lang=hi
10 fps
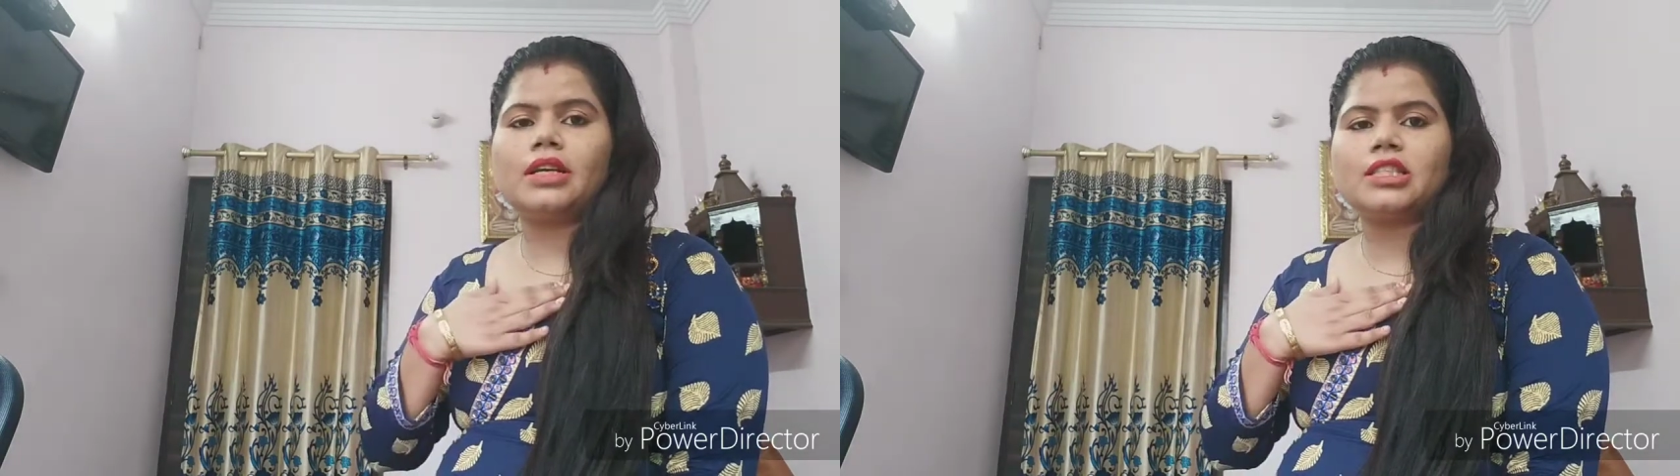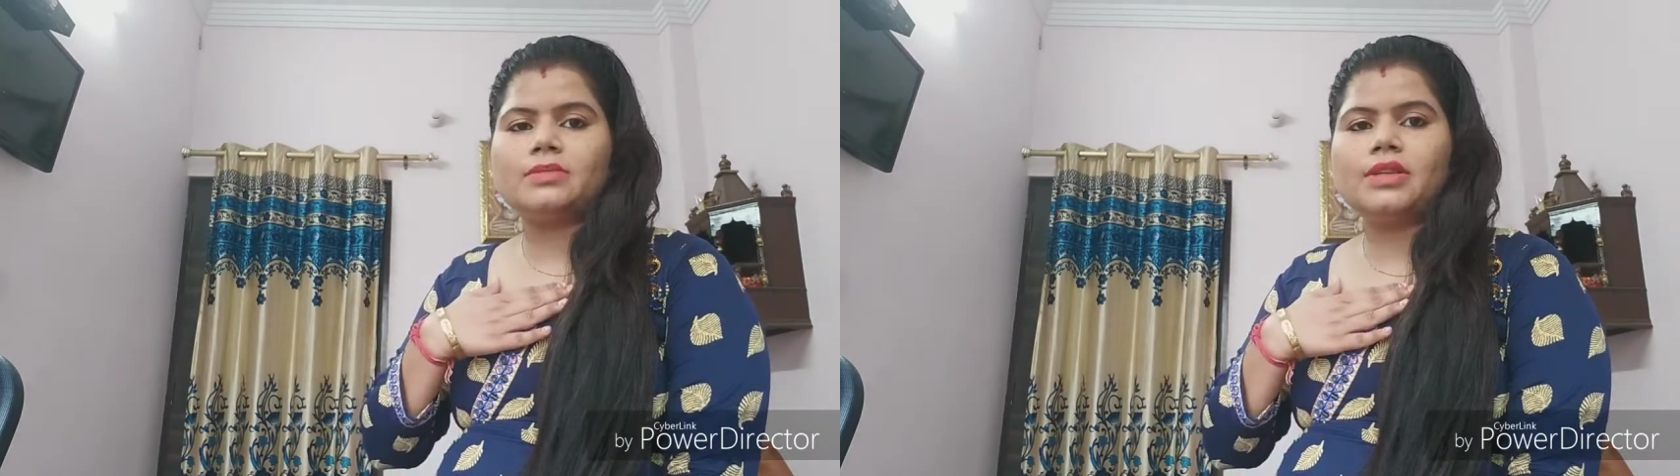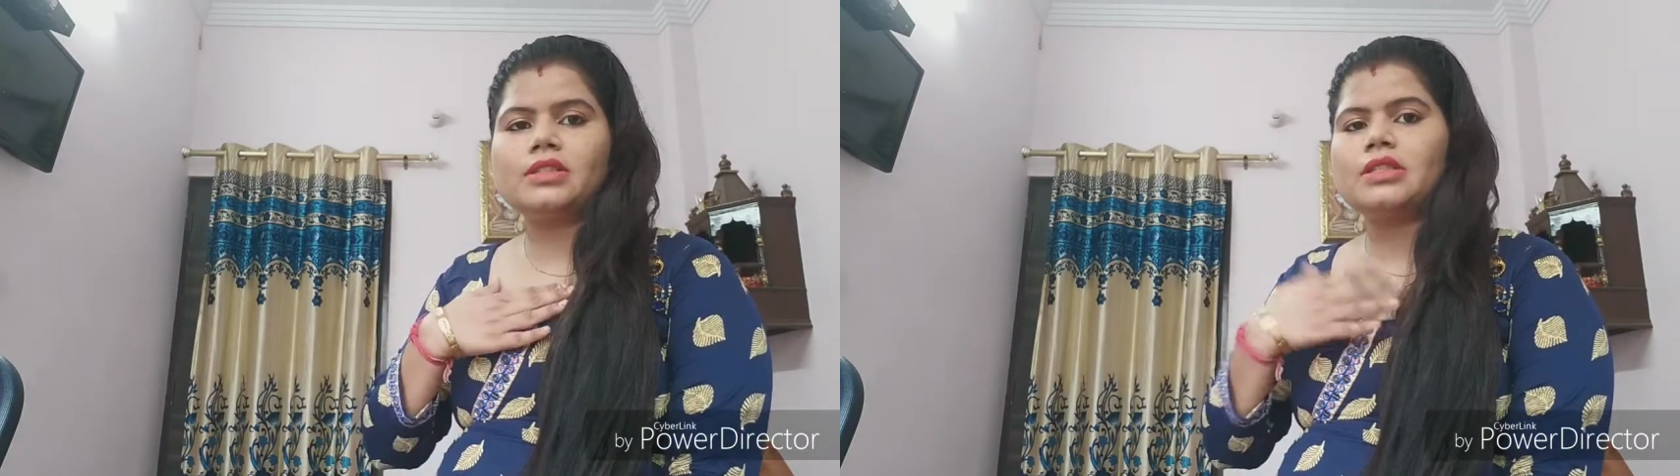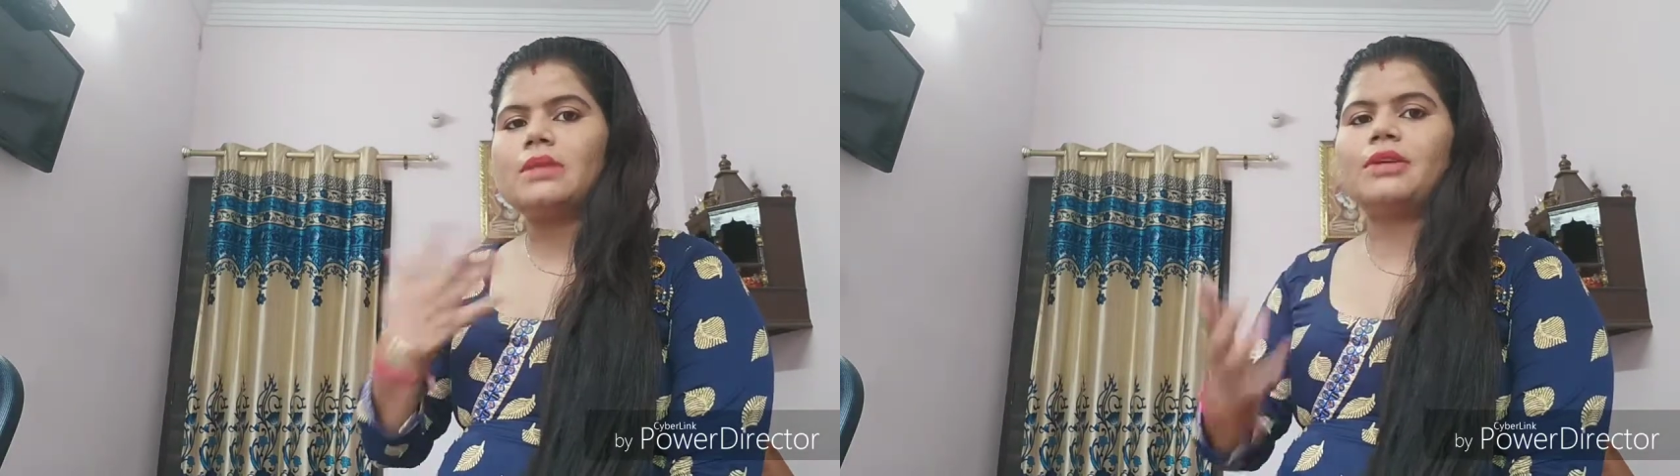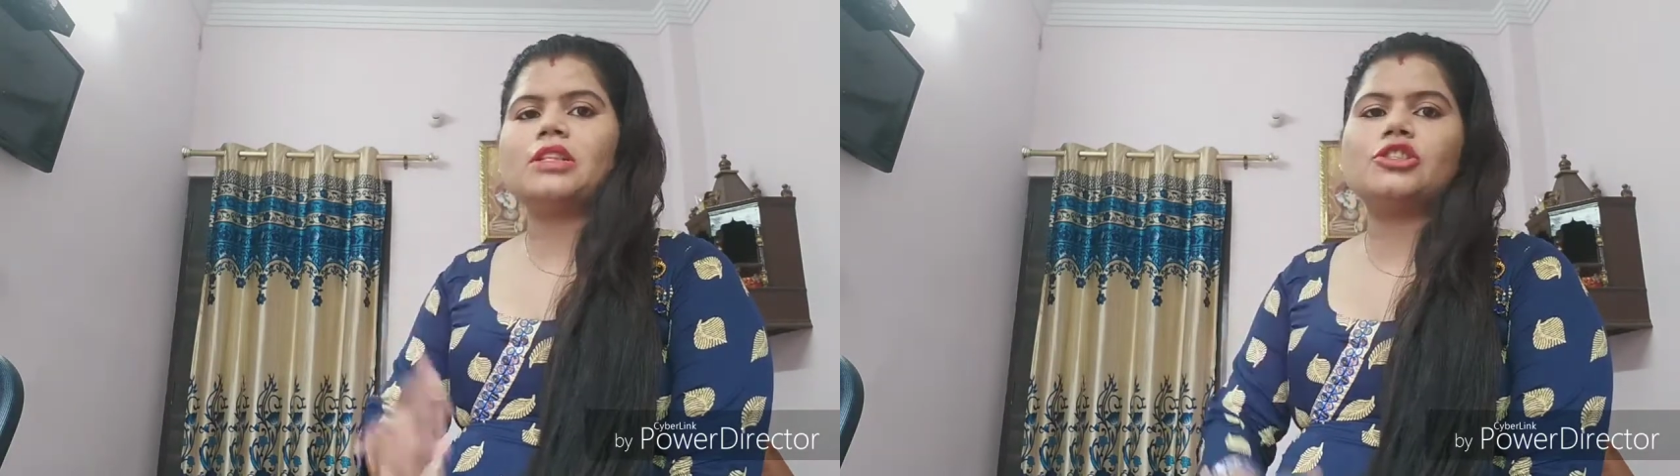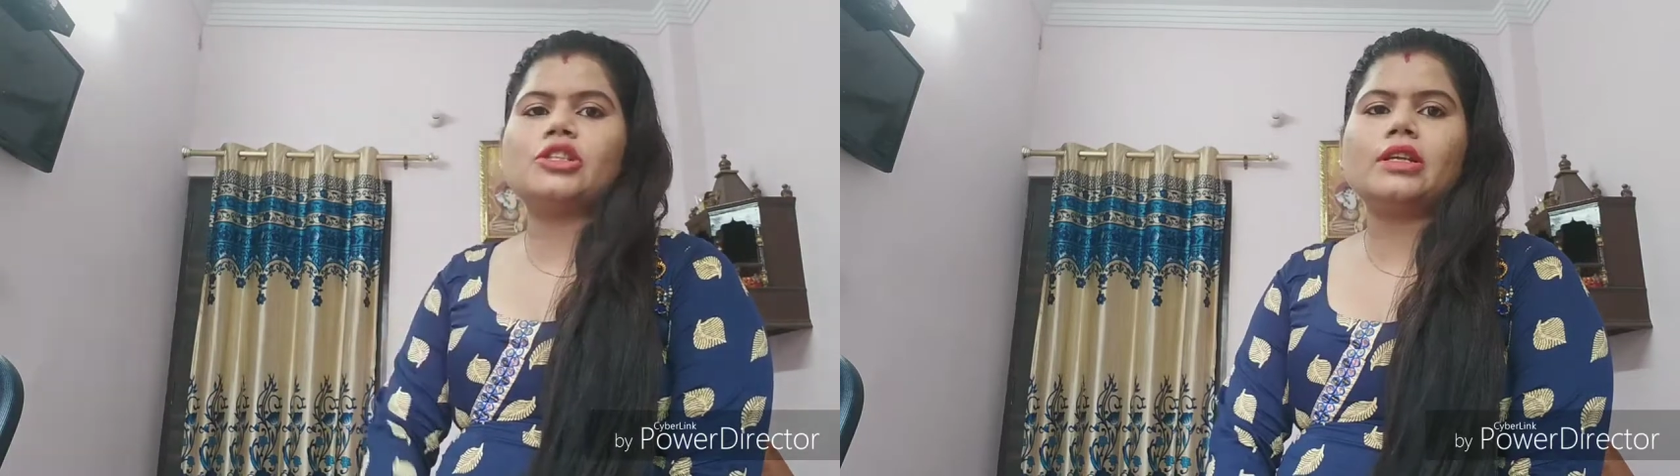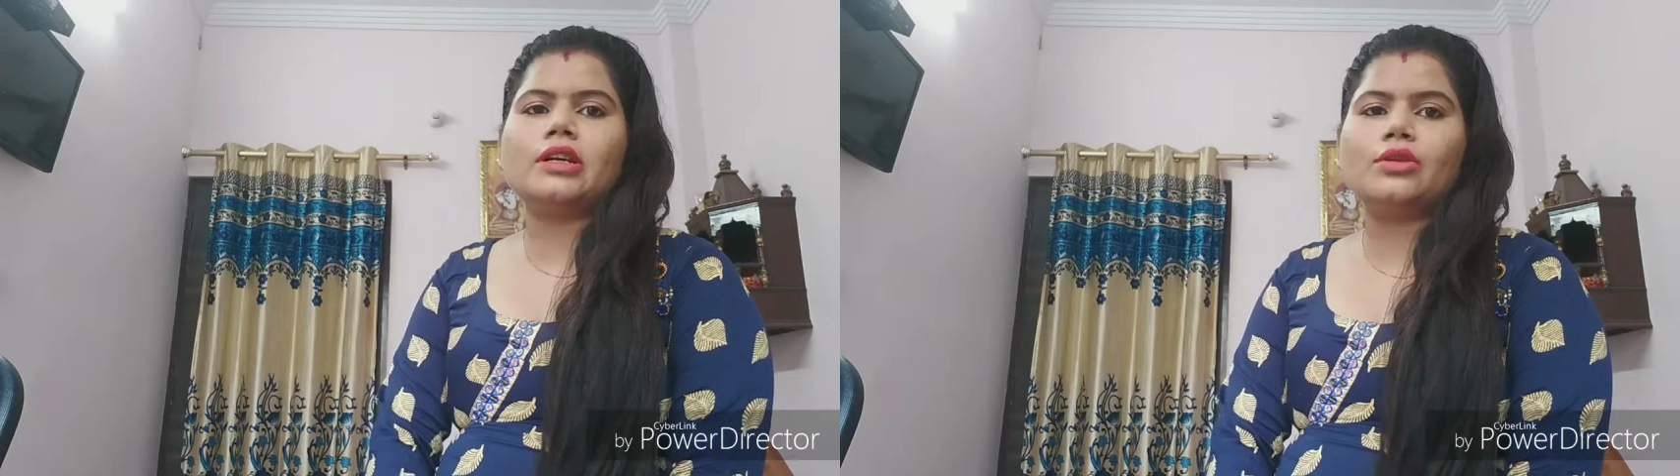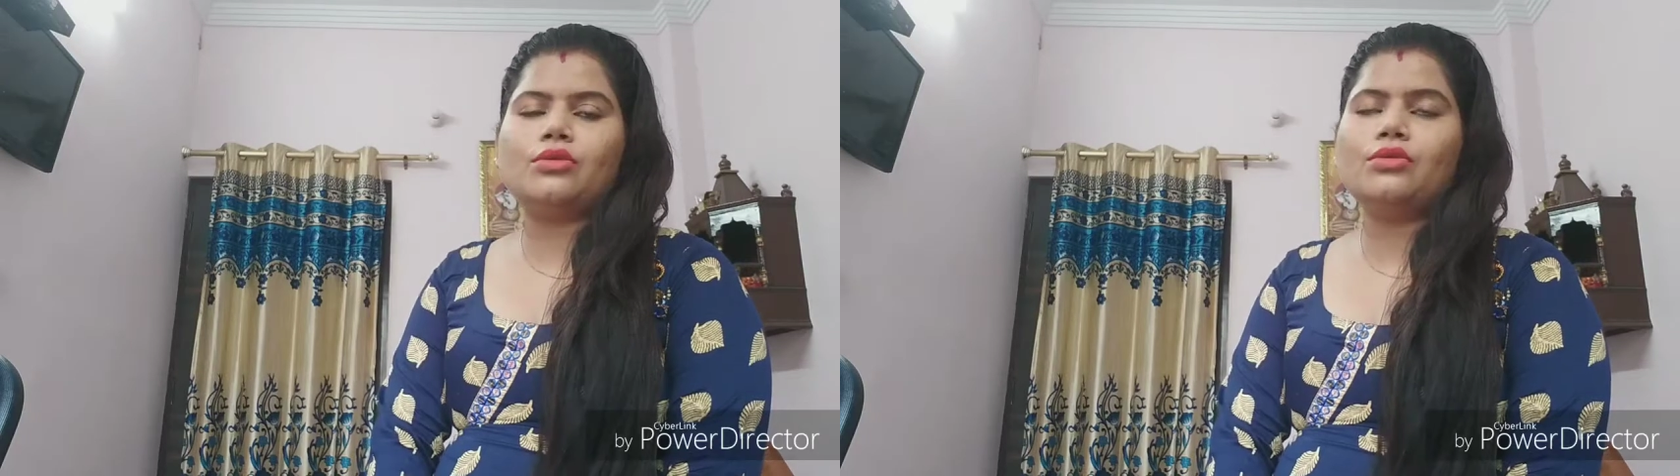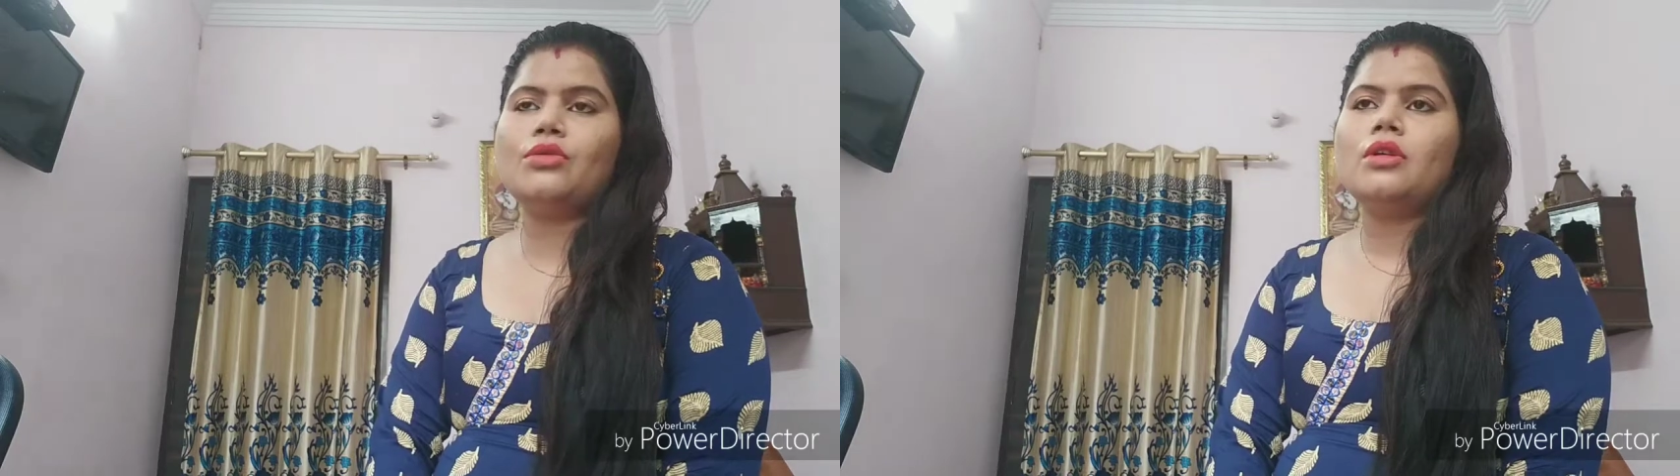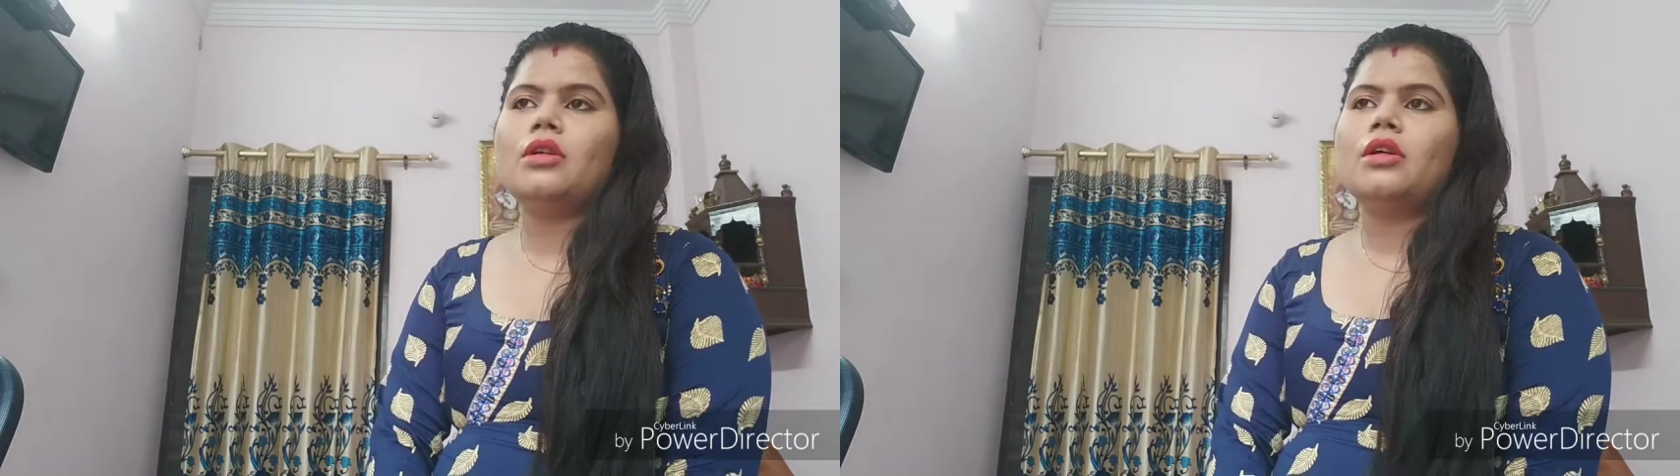एक्सपीरियंस आपके साथ शेयर करूँ
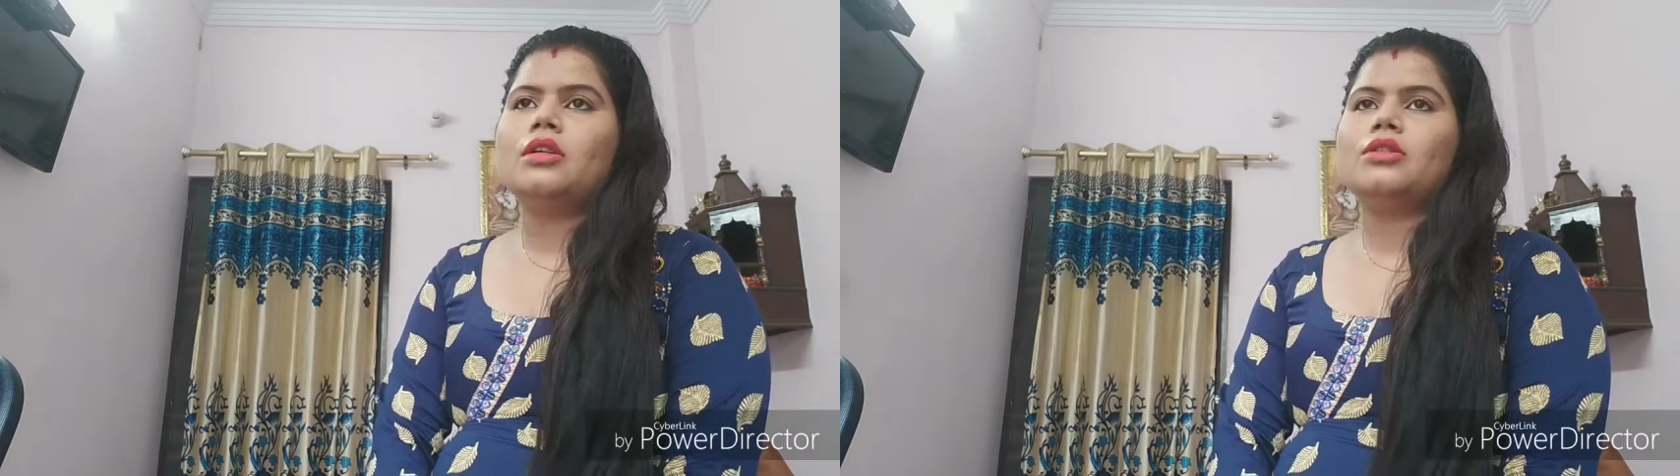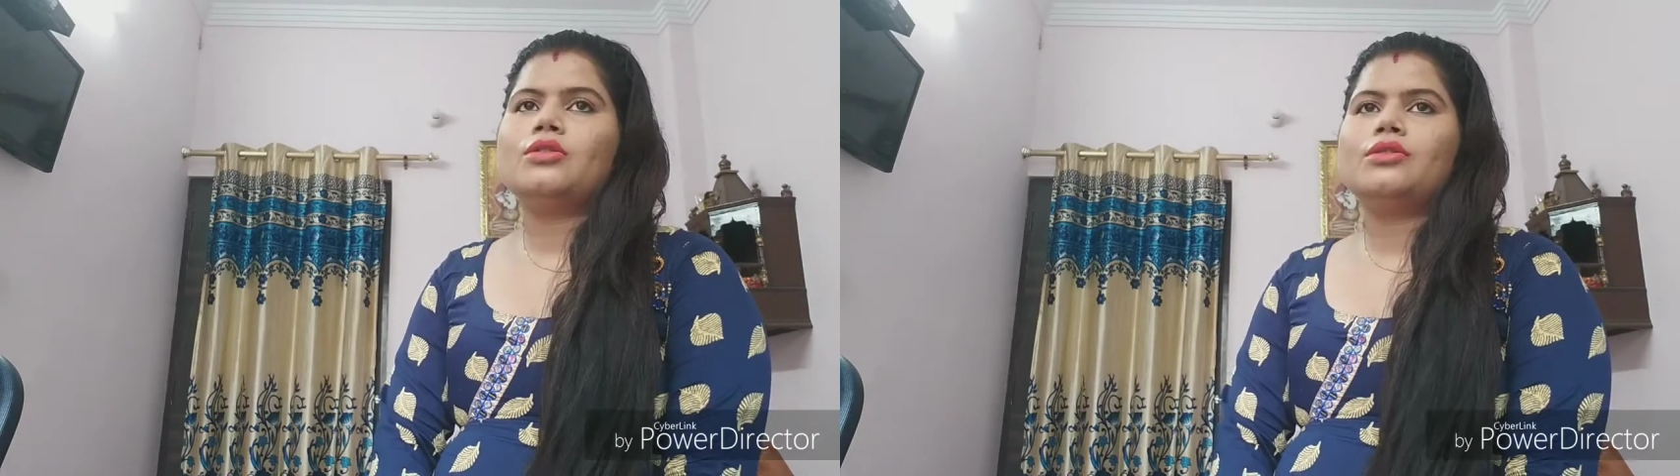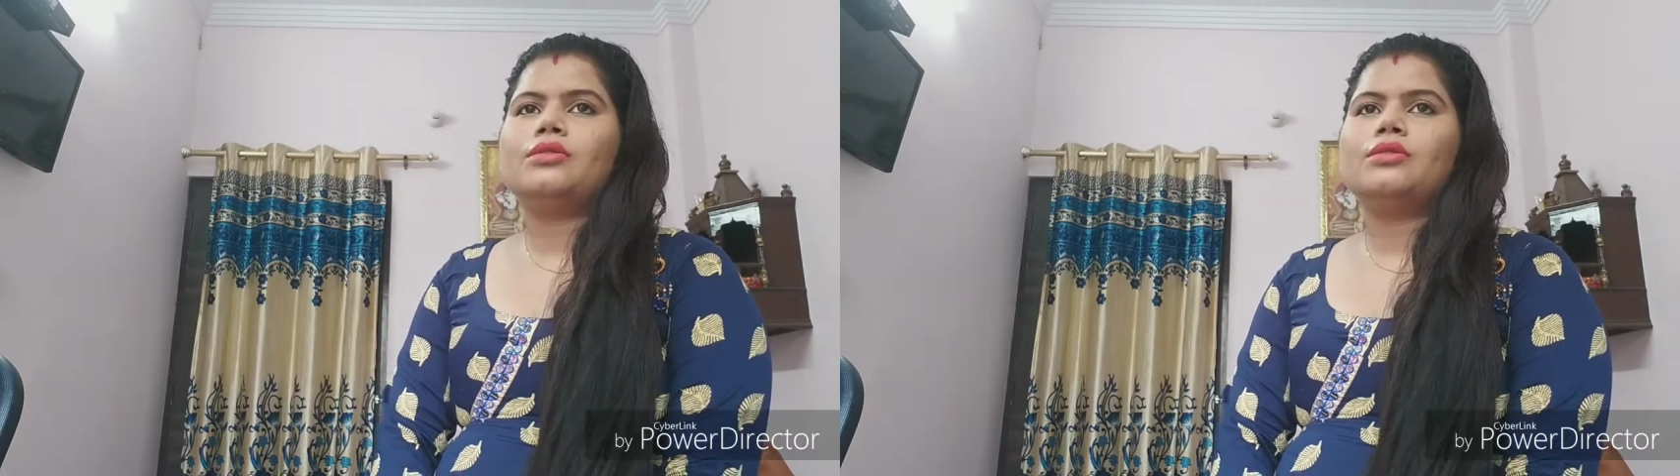तो